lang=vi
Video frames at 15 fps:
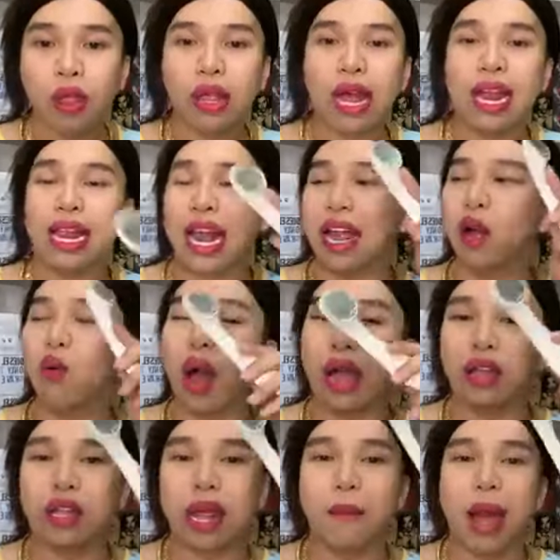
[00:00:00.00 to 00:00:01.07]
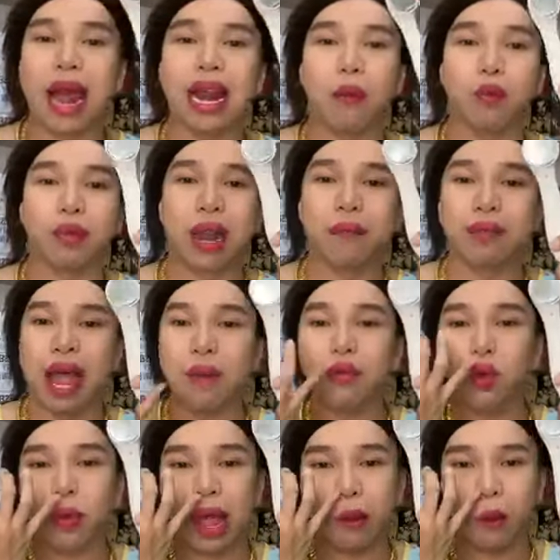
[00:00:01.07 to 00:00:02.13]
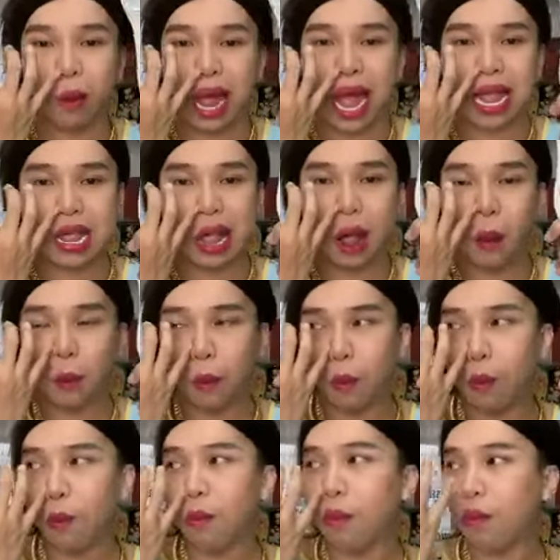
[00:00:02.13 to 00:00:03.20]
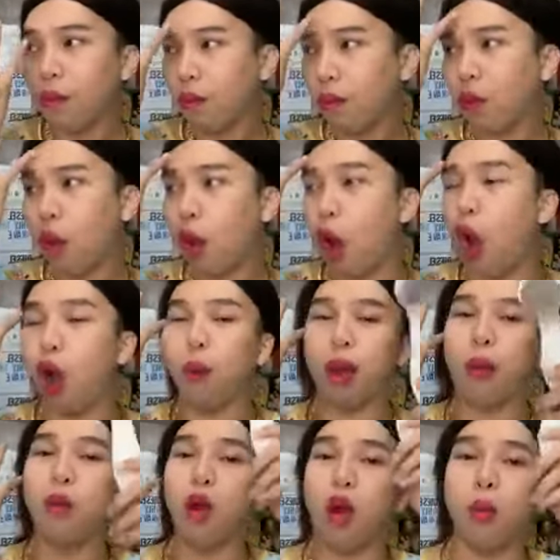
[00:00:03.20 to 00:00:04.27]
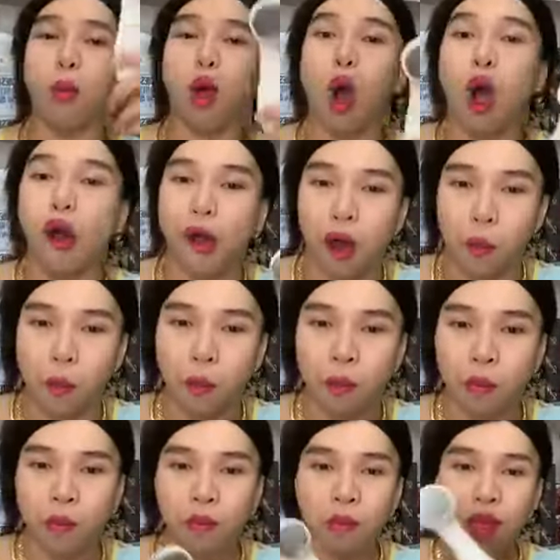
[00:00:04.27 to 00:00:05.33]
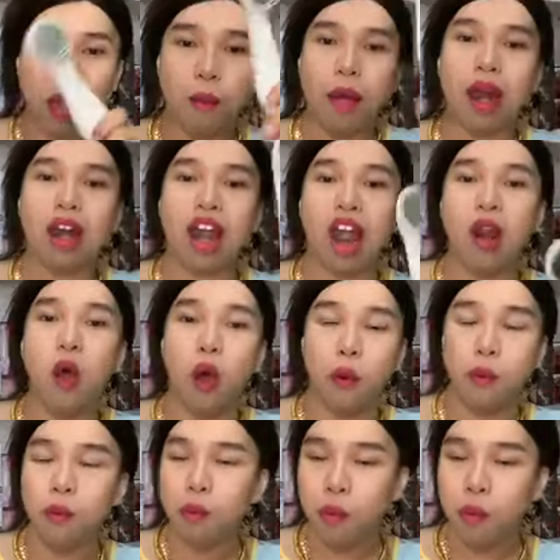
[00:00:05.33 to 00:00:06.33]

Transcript: cái này ở ngoài người ta bán là 180 ngàn một cây có còn không để em coi em còn không em bán rẻ luôn